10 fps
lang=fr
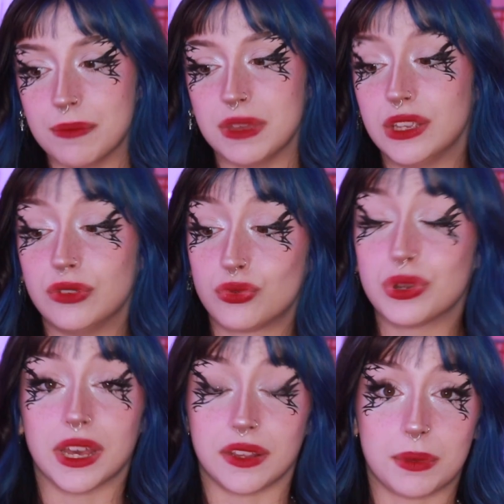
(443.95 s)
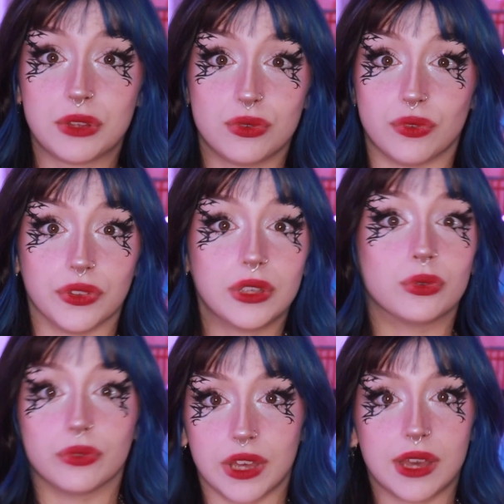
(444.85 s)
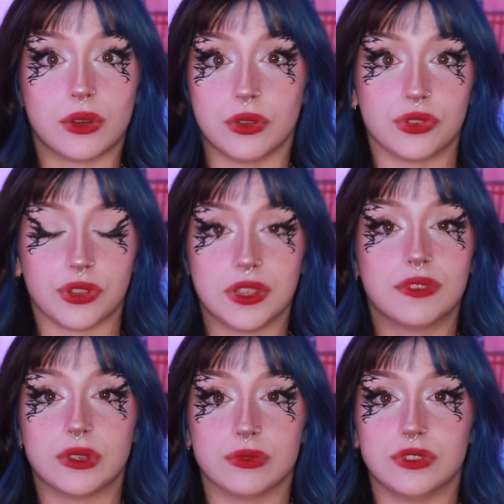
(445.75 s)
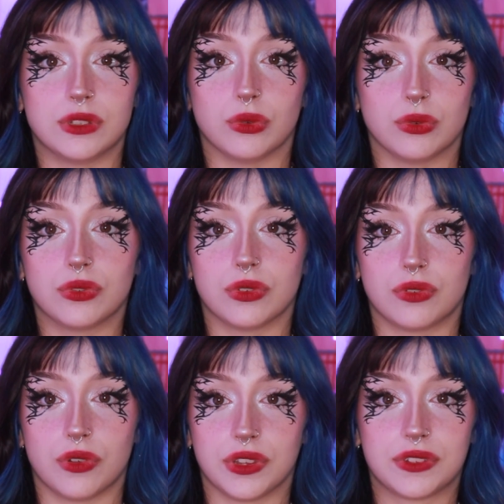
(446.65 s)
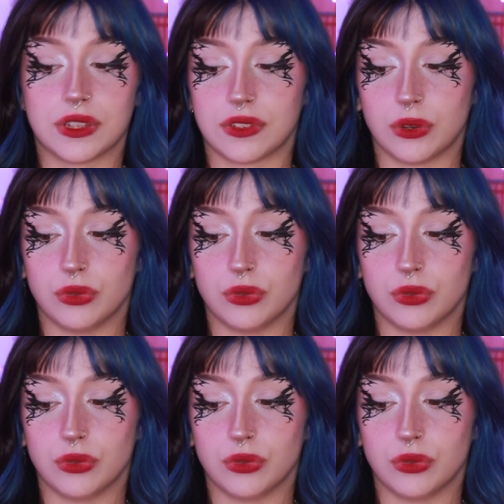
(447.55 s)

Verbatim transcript: Mais du coup, il arrêtait pas de se vanter que son frère euh, sortait avec une TikTokeuse euh, française très très